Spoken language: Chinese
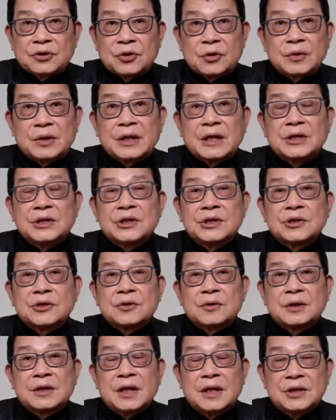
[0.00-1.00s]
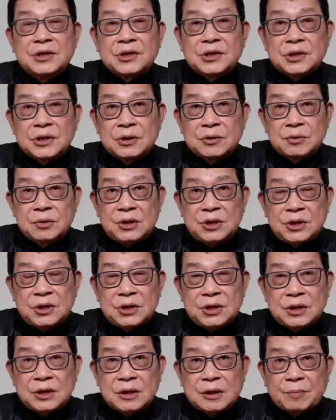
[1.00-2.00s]
总而言之说，电子游戏
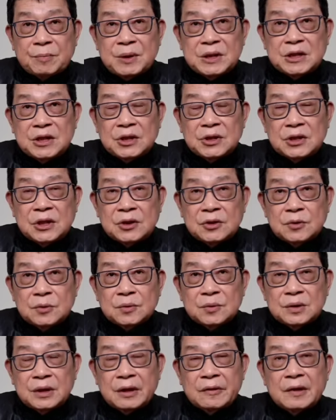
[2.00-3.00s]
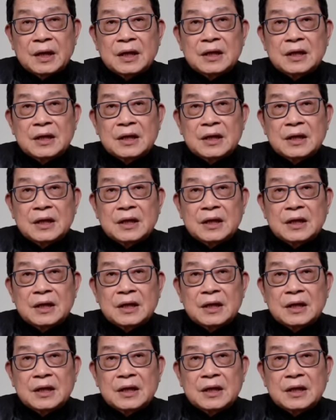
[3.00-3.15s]
机的逼真程度也会